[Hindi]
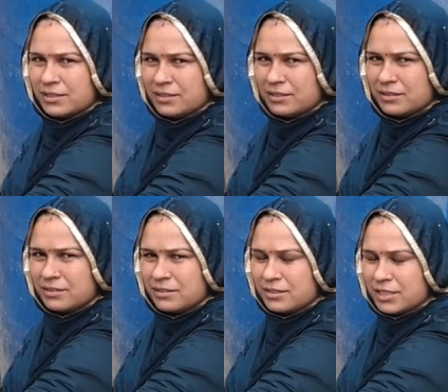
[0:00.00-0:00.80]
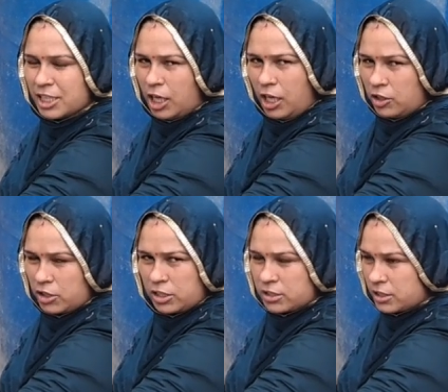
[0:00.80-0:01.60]
भी
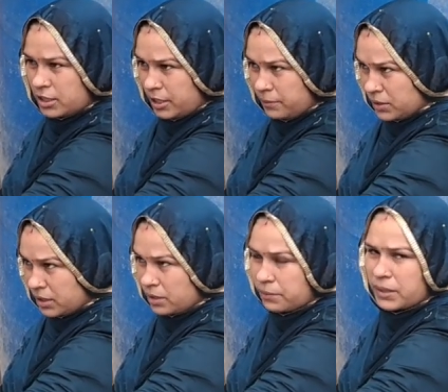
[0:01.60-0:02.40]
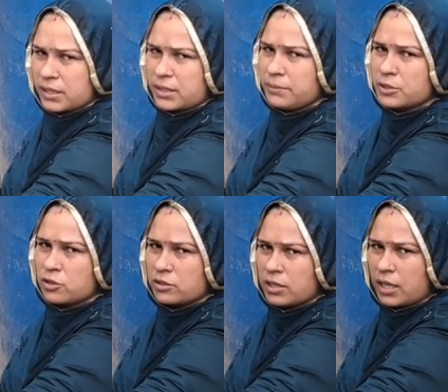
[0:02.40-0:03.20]
तो तड़के मन कर बखत भी
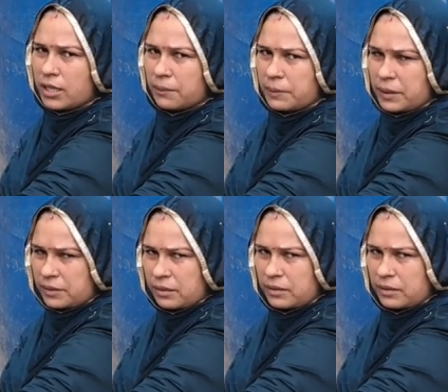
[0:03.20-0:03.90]
छोड़ गाना पड़ा